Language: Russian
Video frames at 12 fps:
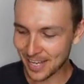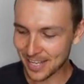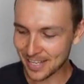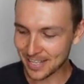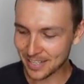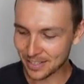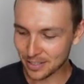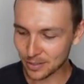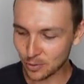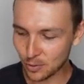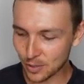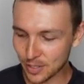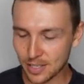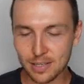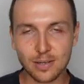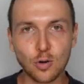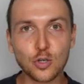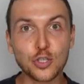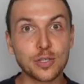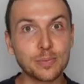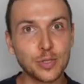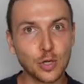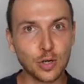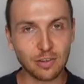И хлор э, очень
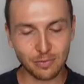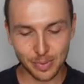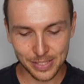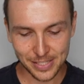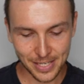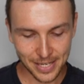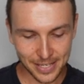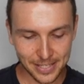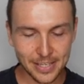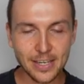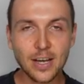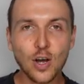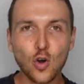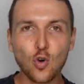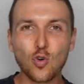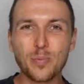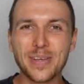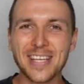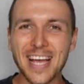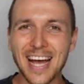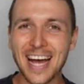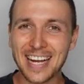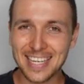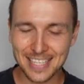много в бассейне, у
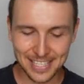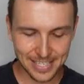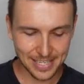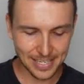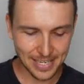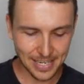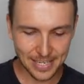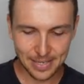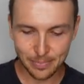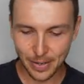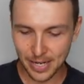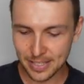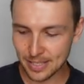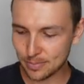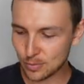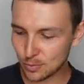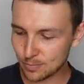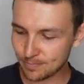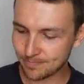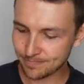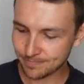меня аллергия, и поэтому